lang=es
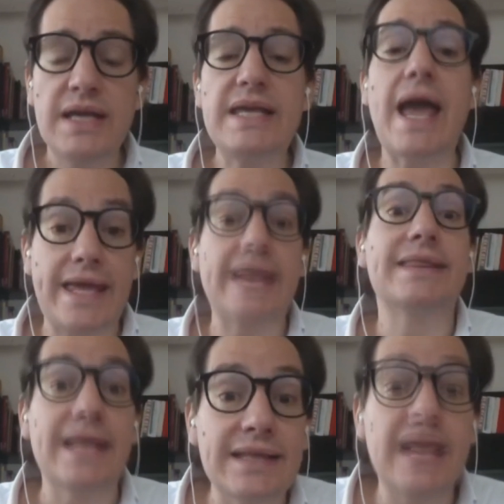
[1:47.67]
y hay que
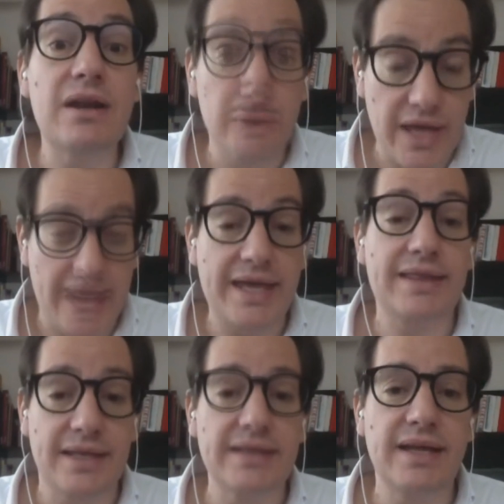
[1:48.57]
entenderlo y hay que
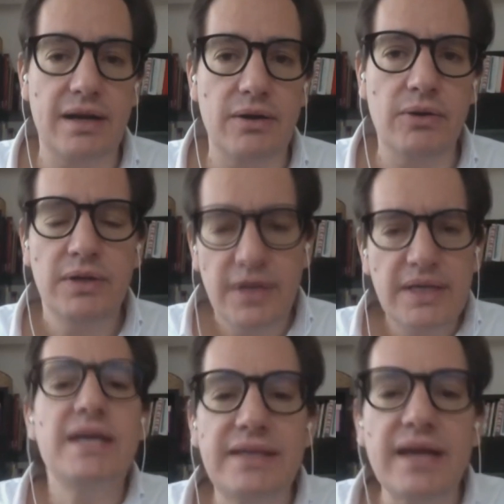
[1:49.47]
atenderlo,
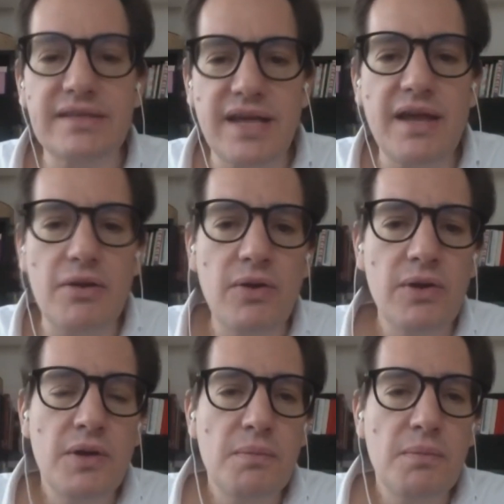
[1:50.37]
y tercero,